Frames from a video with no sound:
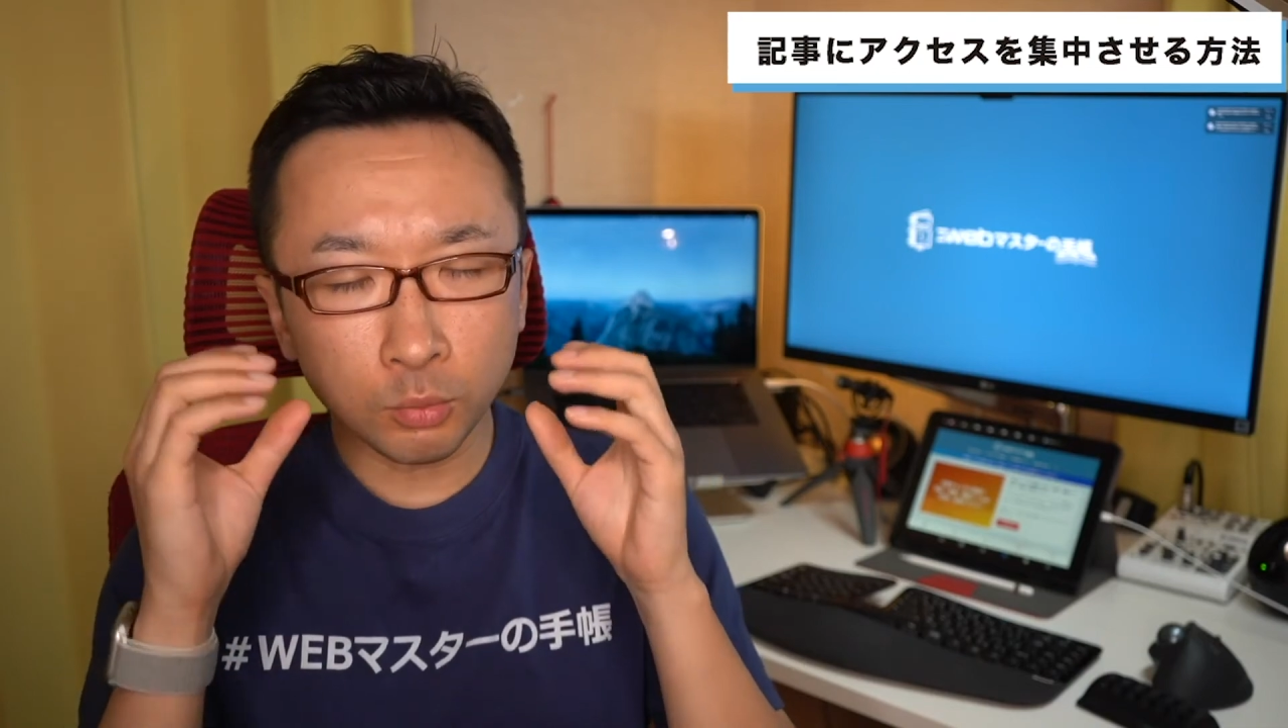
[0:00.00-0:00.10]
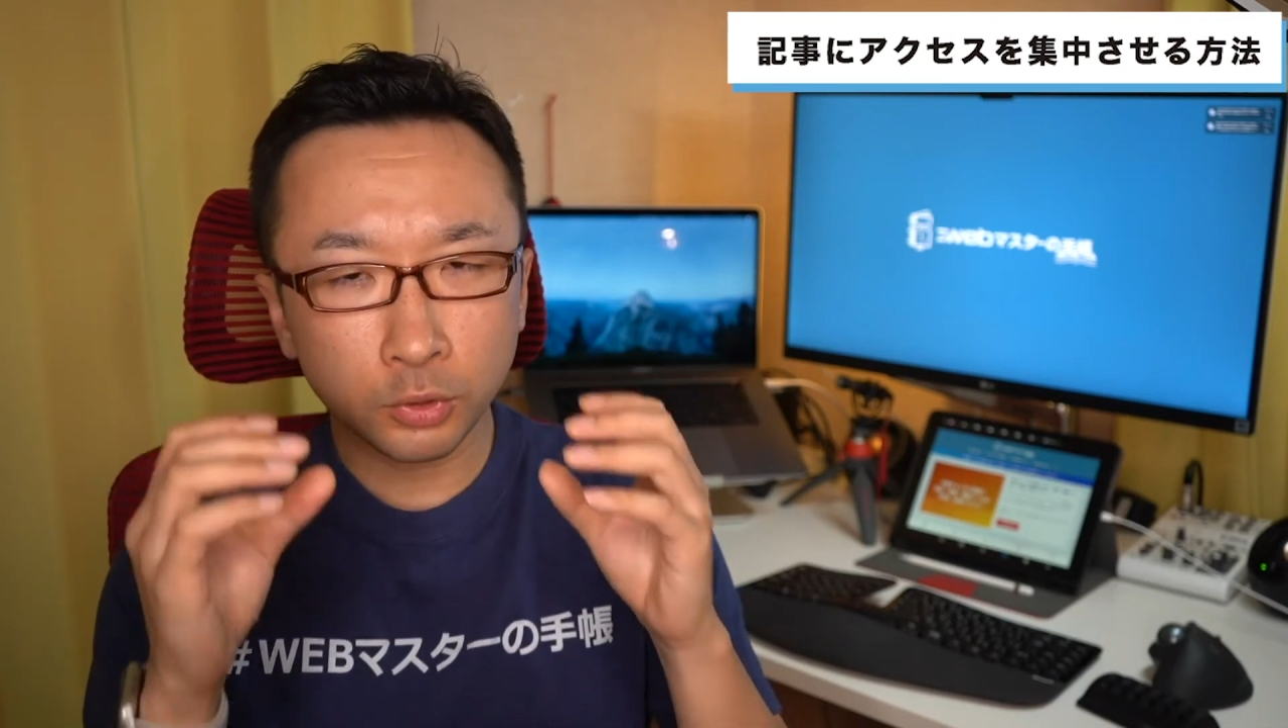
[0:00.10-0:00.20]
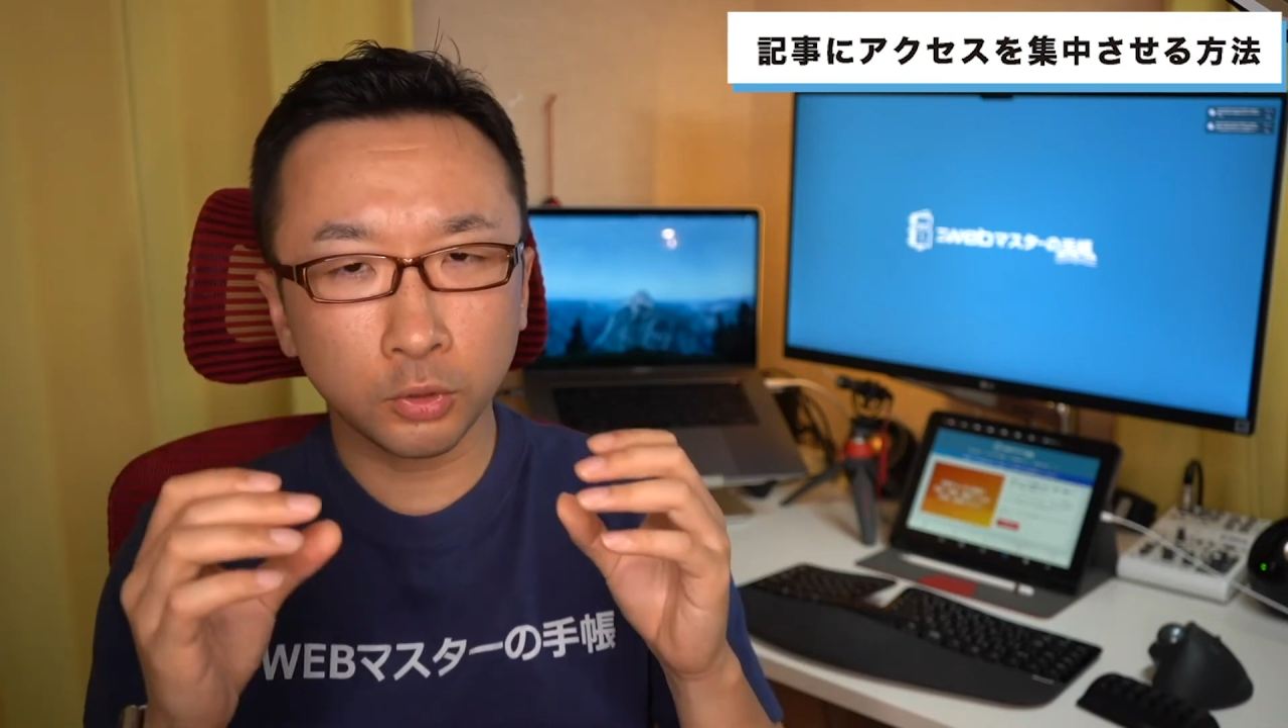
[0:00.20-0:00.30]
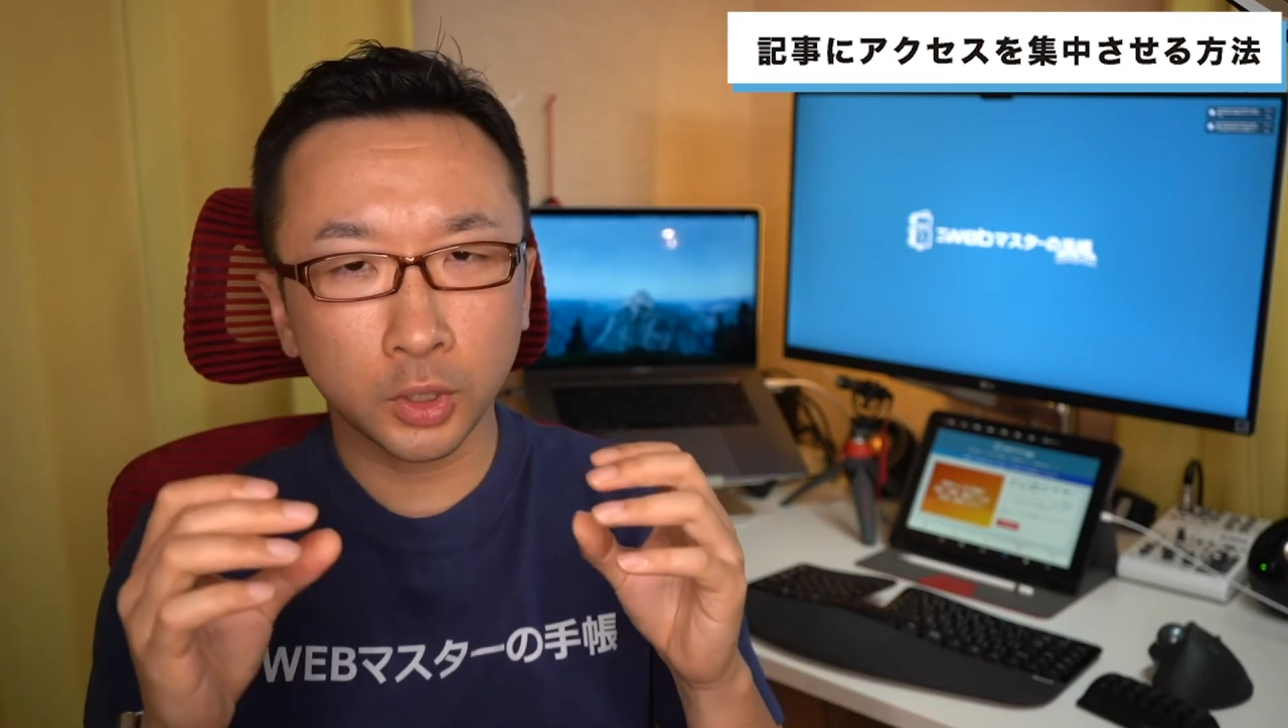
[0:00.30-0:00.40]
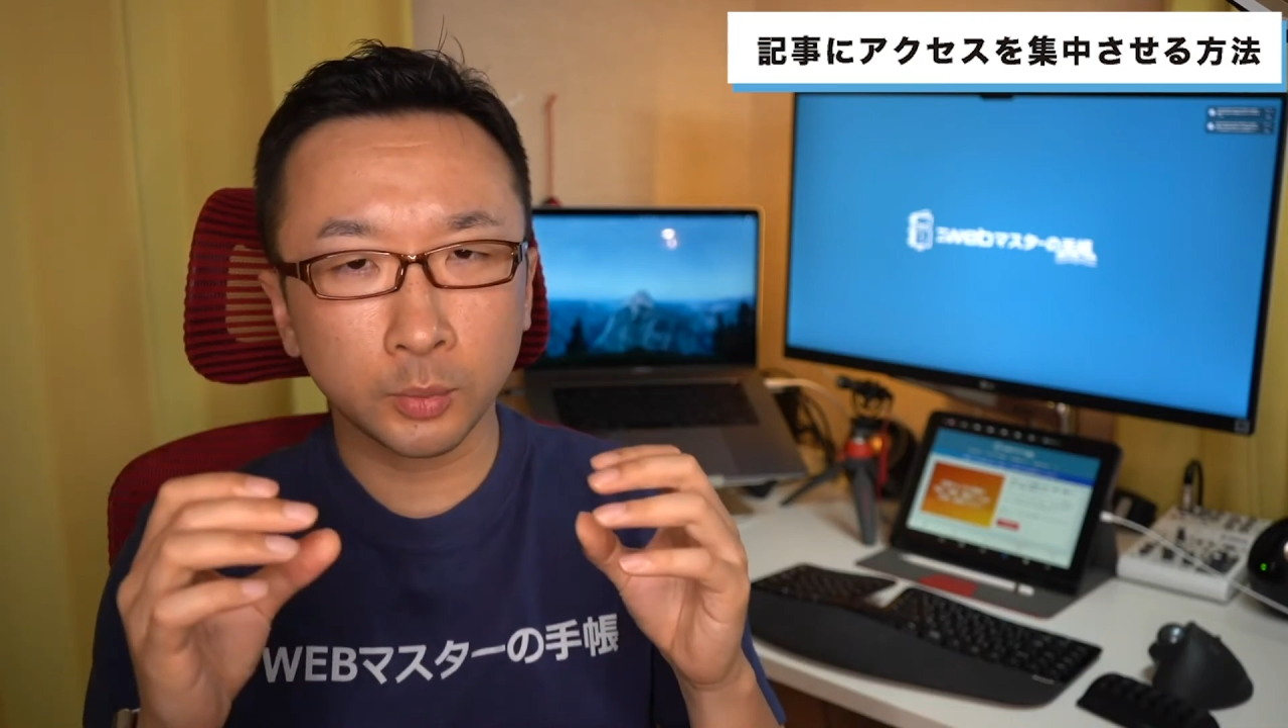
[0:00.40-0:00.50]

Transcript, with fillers: むより